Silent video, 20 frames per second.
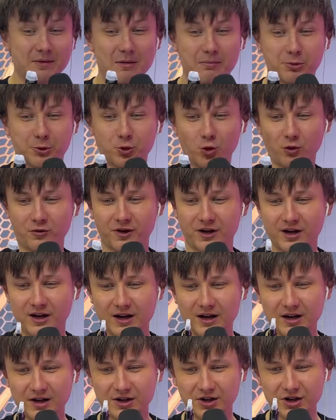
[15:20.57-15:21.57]
обдуве
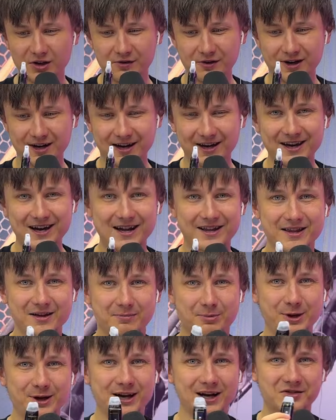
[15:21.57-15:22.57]
невероятно
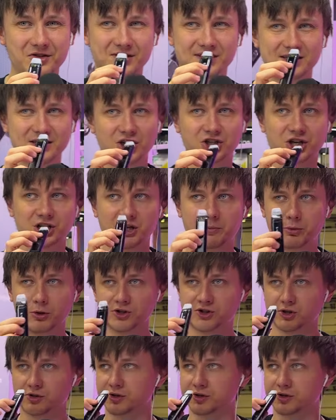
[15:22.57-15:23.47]
приятная затяжка на полностью